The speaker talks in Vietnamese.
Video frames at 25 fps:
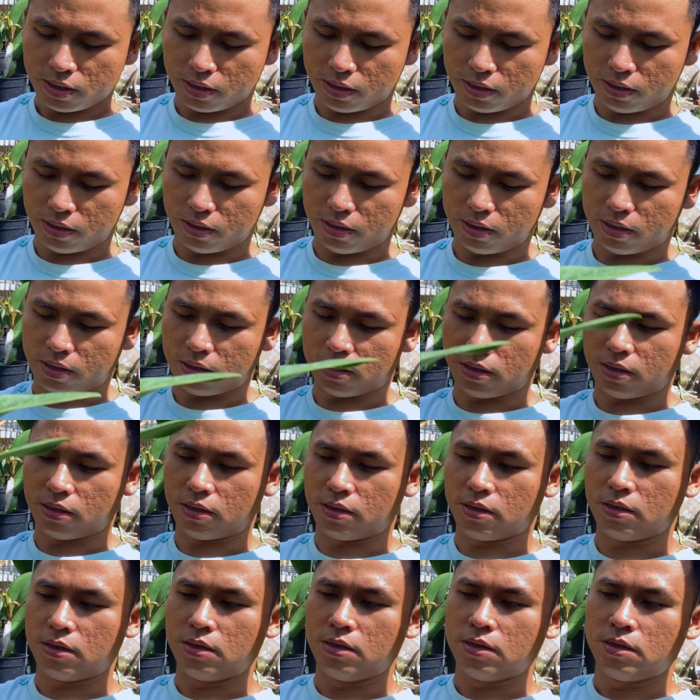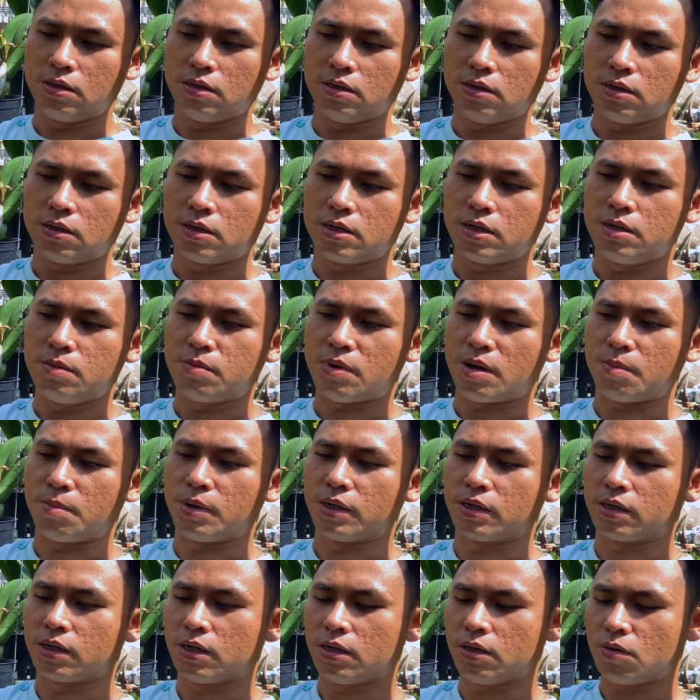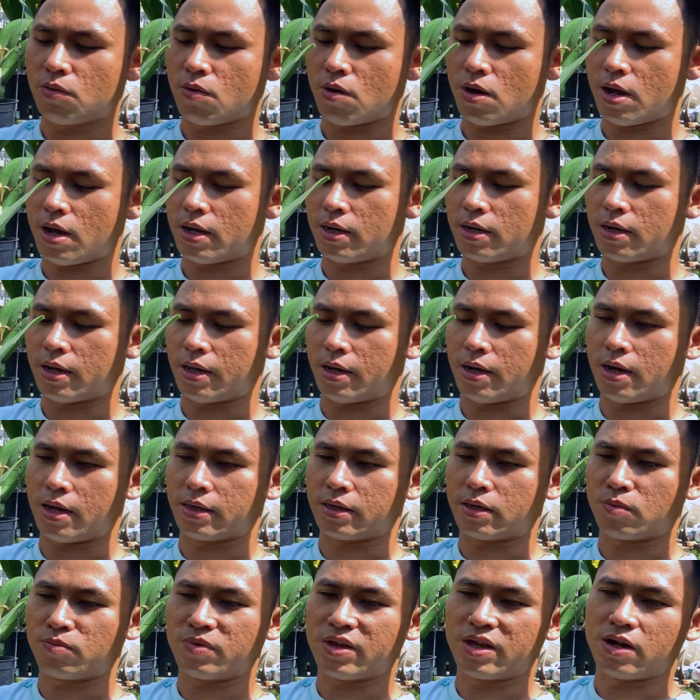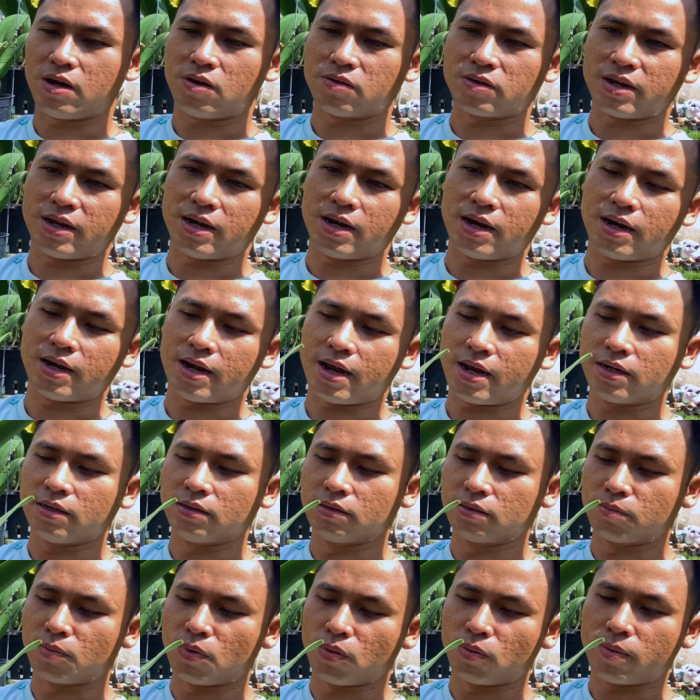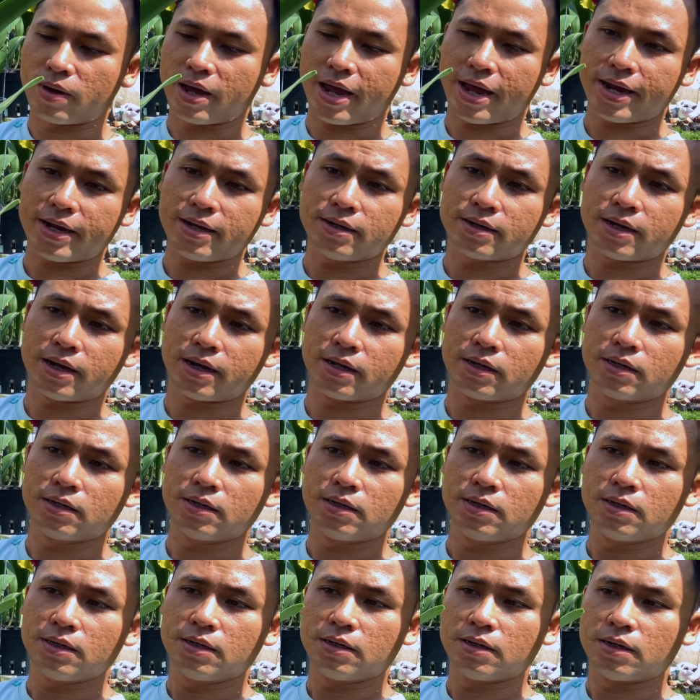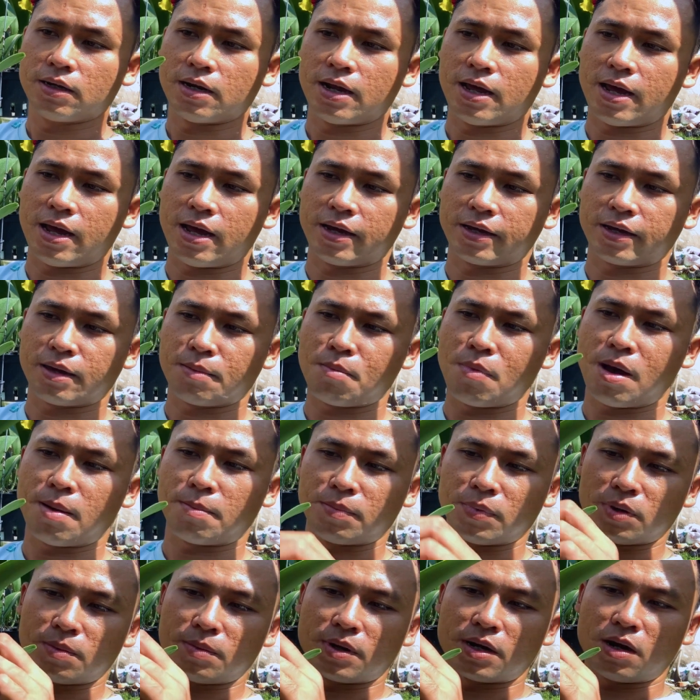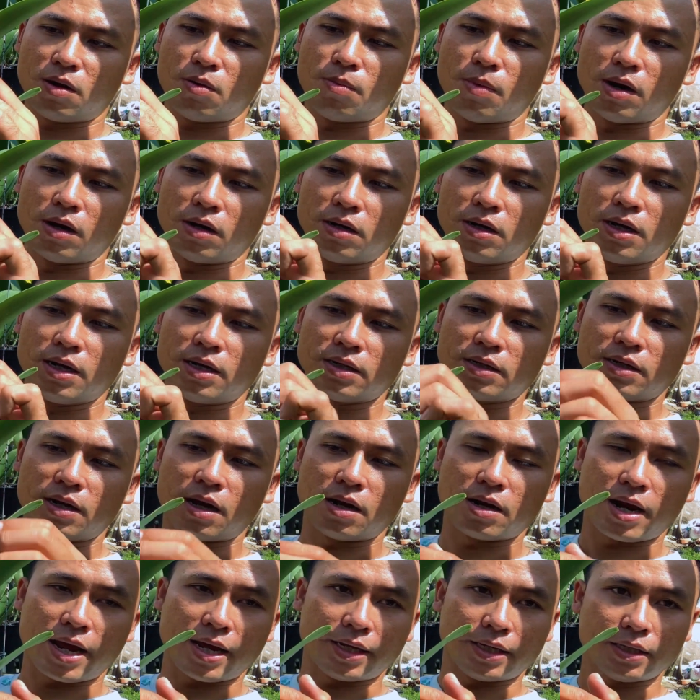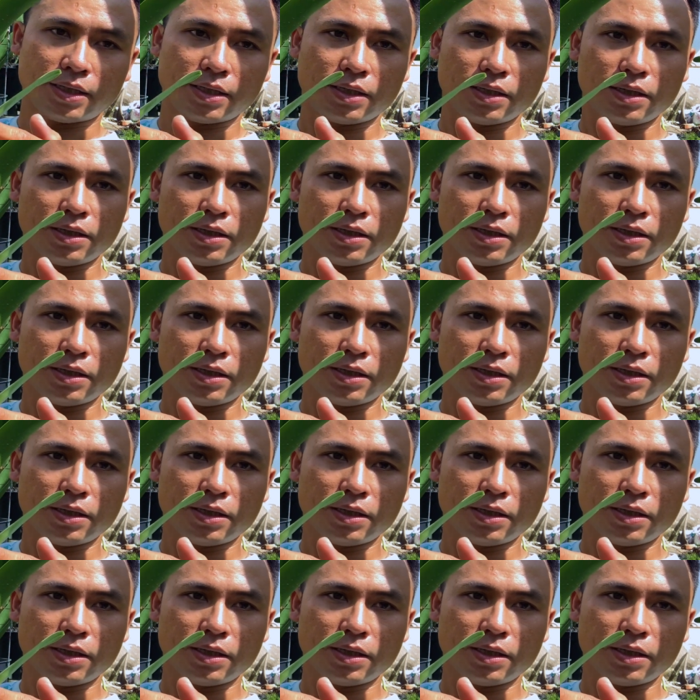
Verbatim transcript: Thì khi mà mình kích hoa này là trong giai đoạn này là đã được 1 tháng rồi nè, là cái mầm nó bắt đầu bự lên cỡ này.